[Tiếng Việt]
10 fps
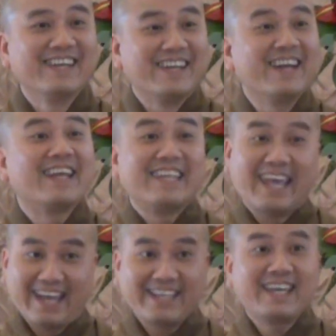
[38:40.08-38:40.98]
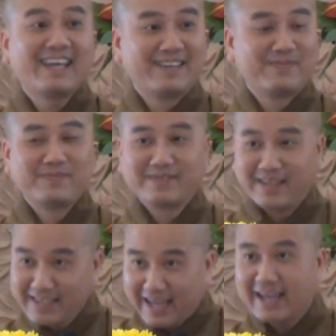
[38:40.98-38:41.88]
đó là nhẹ nha nó
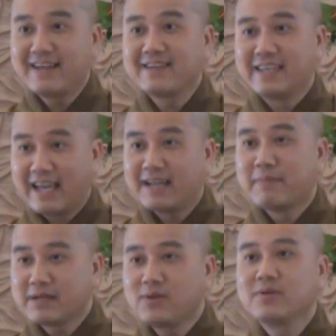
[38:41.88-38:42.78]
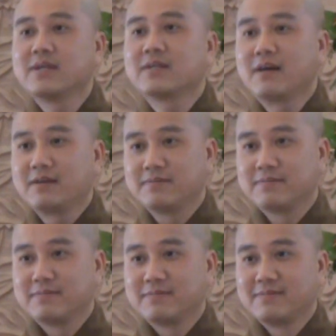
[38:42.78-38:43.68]
nhẹ đó nhẹ là mắng vô duyên thôi
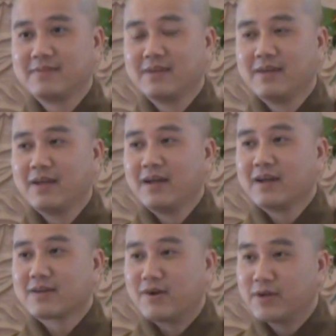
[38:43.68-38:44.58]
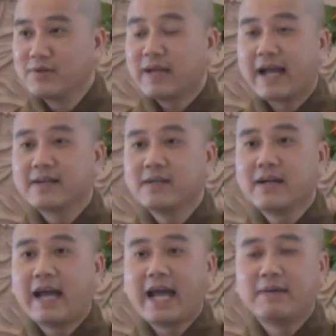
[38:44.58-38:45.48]
còn nếu nặng nữa
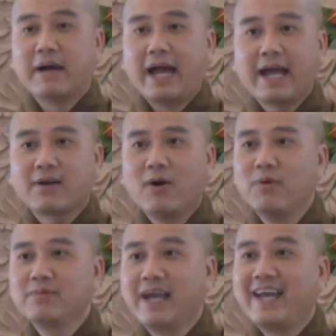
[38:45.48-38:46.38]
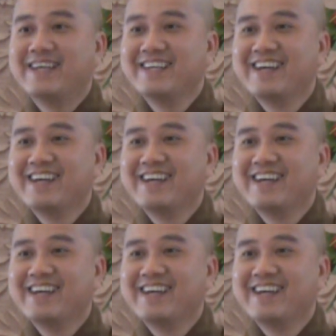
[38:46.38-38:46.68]
ai mà ác ôn ghê